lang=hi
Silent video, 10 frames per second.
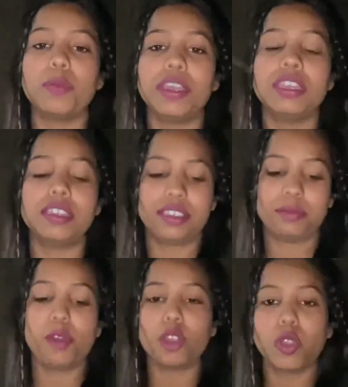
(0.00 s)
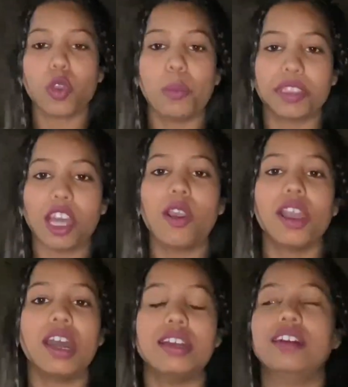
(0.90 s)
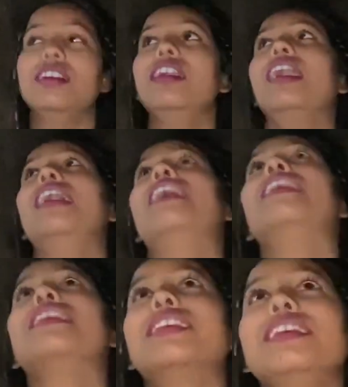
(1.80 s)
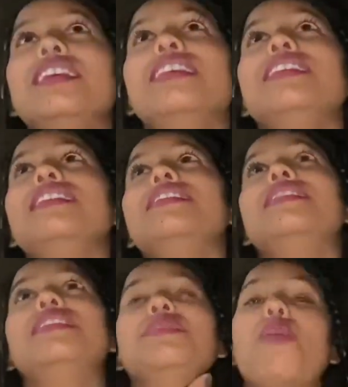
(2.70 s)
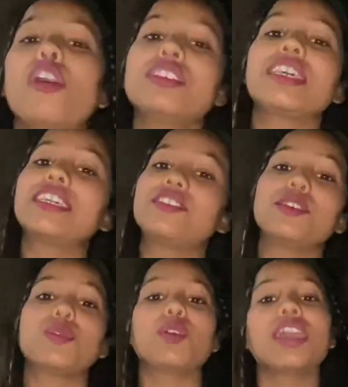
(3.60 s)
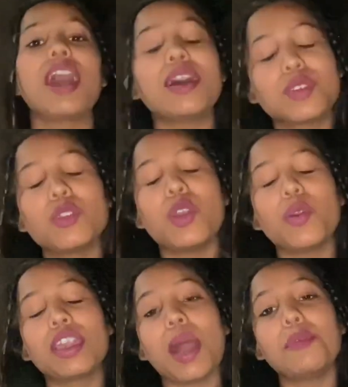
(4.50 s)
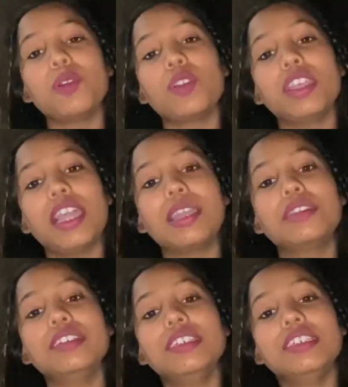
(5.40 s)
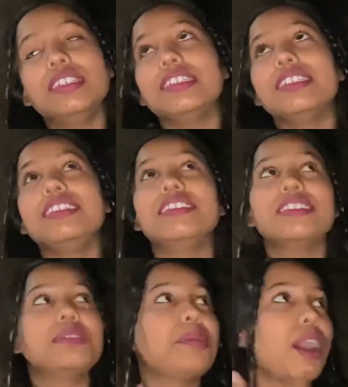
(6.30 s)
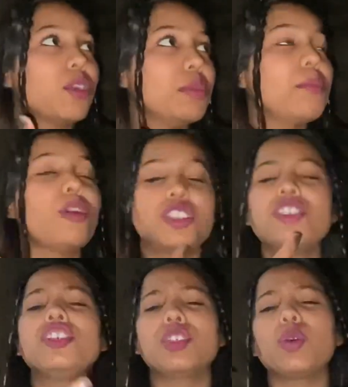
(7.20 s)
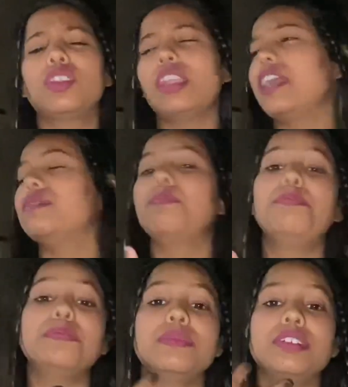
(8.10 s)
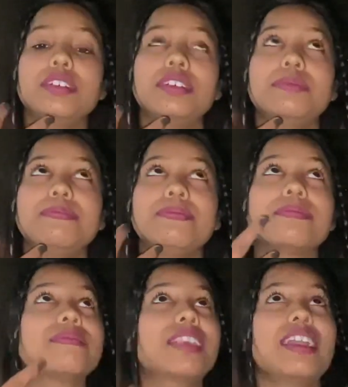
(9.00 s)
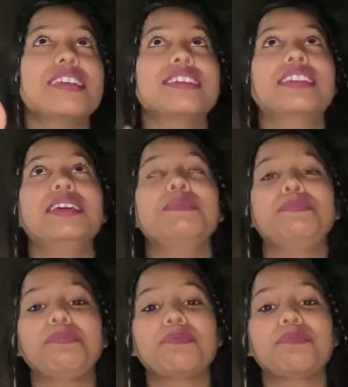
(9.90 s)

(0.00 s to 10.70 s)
में बहुत लोगों को पता होगा कि बहुत से किस्से सुनेंगे सुने होंगे आप लोगों ने लाइक पहाड़ों में बहुत सी चीज़ें होती लाइक क्या कह सकते हैं